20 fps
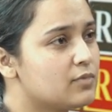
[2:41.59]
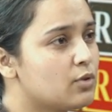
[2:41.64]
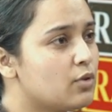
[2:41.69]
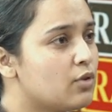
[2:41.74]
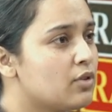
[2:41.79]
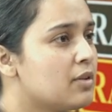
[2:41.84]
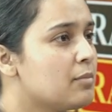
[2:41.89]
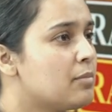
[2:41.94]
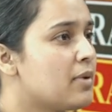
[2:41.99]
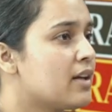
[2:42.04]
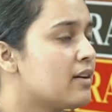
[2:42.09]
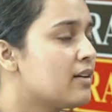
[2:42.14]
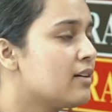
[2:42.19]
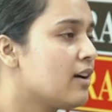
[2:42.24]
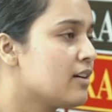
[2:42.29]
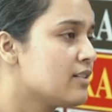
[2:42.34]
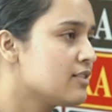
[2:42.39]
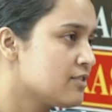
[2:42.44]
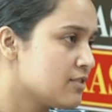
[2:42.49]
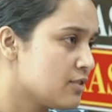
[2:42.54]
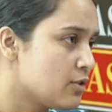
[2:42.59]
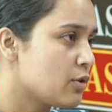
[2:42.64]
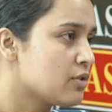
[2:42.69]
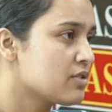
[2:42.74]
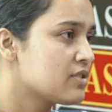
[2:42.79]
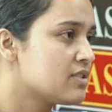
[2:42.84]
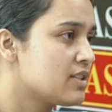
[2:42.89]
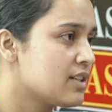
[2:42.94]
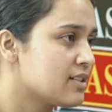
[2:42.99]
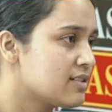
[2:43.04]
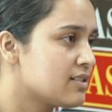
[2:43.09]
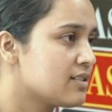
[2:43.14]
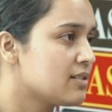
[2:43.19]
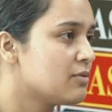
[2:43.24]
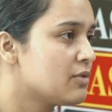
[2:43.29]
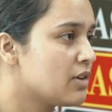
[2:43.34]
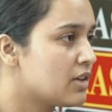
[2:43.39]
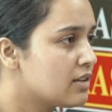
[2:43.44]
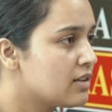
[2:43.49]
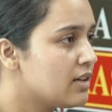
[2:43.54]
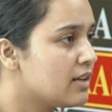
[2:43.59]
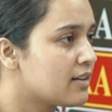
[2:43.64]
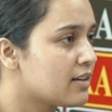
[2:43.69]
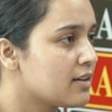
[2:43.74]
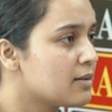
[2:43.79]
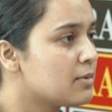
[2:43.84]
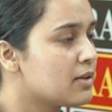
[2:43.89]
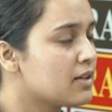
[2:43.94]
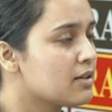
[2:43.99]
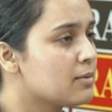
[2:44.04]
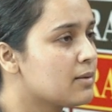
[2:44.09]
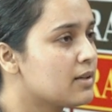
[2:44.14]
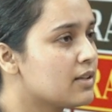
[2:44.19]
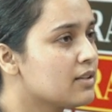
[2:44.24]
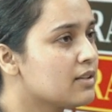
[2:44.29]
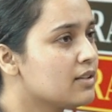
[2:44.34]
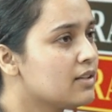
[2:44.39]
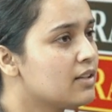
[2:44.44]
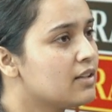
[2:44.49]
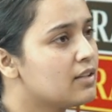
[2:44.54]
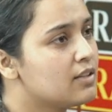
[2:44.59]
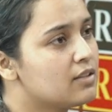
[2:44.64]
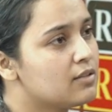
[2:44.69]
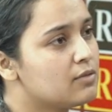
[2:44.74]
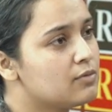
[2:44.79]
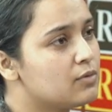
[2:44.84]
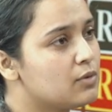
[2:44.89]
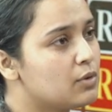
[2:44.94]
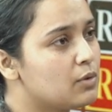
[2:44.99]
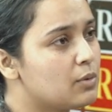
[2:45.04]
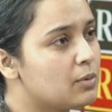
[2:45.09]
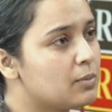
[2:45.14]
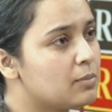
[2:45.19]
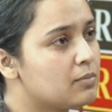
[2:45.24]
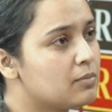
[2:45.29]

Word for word: उन्होंने पैराडाइज लॉस जैसे वर्क लिखे हैं बड़े बड़े वो